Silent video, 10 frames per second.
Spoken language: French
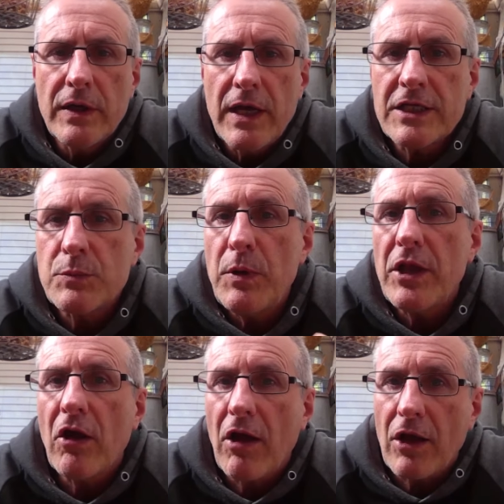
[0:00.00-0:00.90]

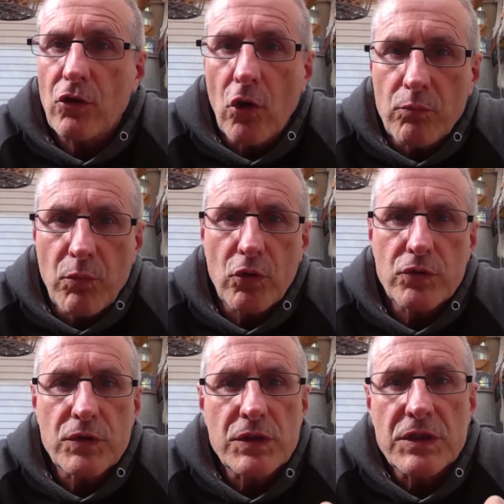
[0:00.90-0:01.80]
expliquera
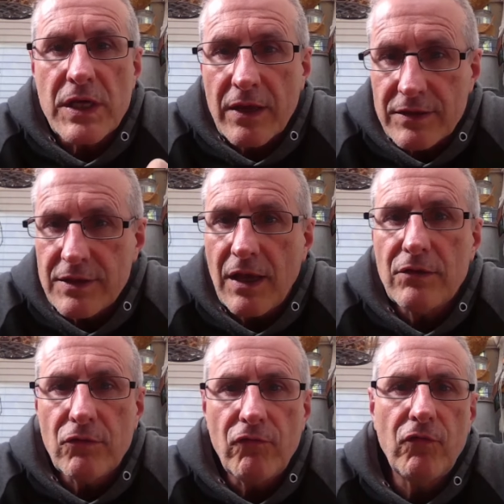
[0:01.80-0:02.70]
comment
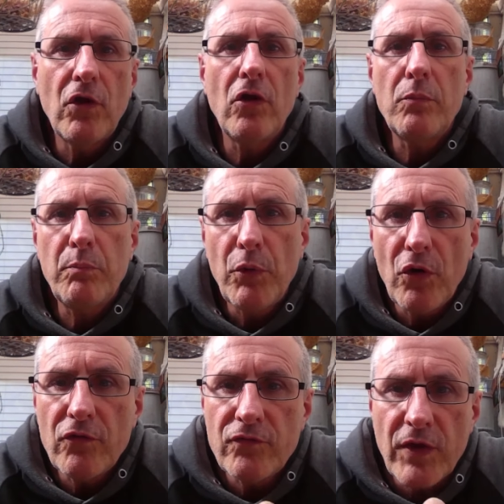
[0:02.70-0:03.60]
certaines fleurs
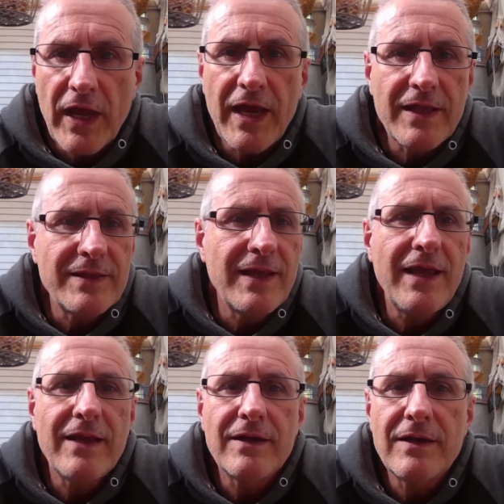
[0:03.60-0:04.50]
peuvent
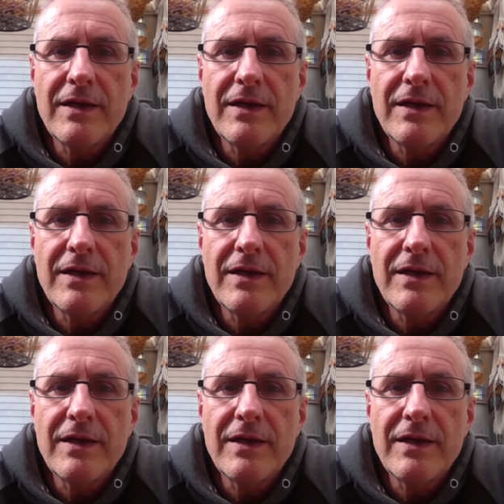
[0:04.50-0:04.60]
aider